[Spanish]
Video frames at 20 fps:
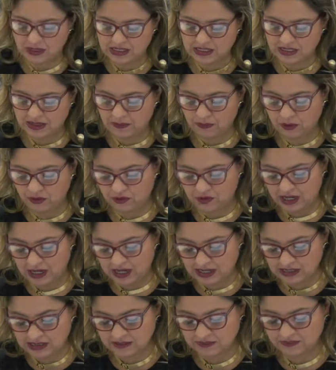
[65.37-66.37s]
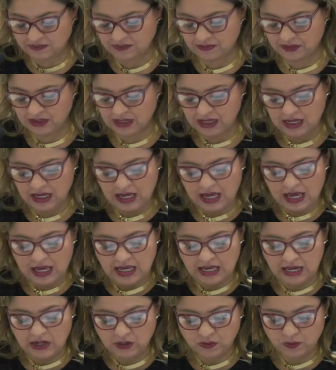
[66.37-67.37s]
Mixta en Bruselas
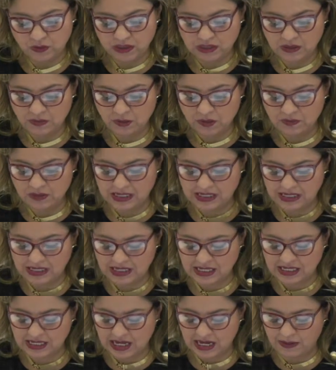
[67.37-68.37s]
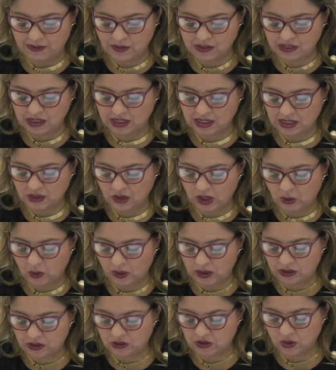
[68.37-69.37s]
y en los próximos meses estaremos teniendo
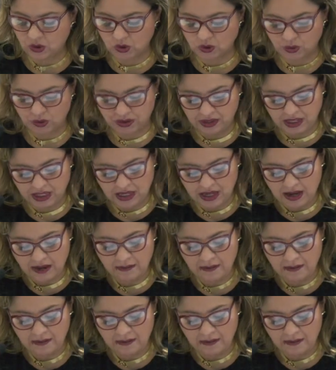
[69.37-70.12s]
encuentros con Turquía,